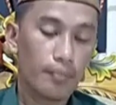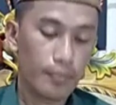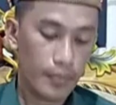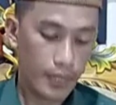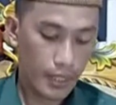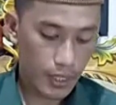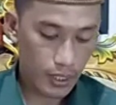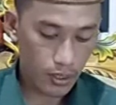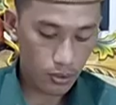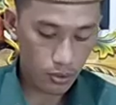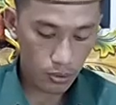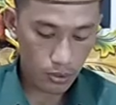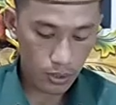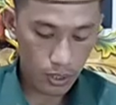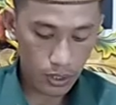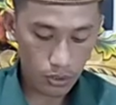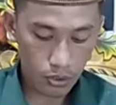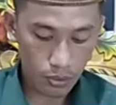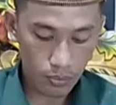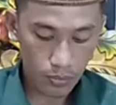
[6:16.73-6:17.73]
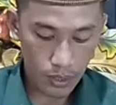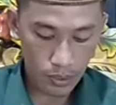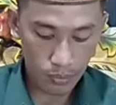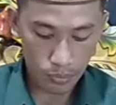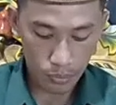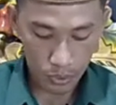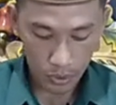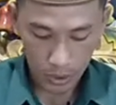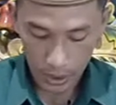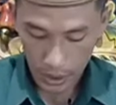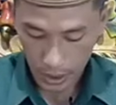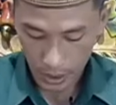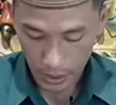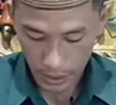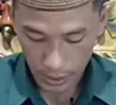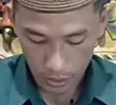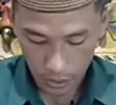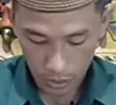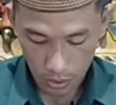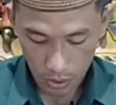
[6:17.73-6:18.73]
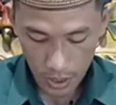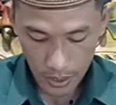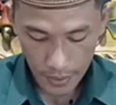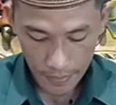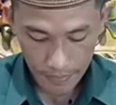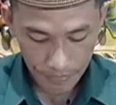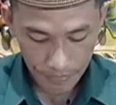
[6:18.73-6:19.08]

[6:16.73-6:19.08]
mengandung atau meliputi akan doa